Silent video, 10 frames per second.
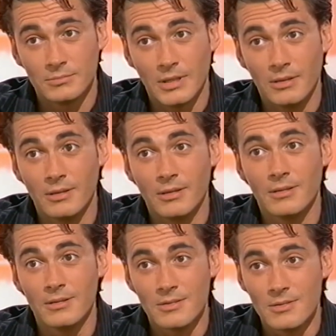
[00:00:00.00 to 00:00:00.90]

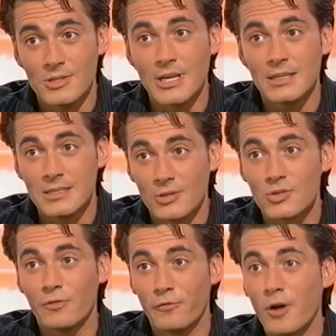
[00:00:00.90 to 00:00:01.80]
euh, j'allais dire,
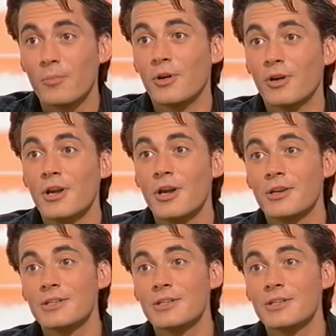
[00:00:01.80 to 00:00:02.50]
se il forme. Pas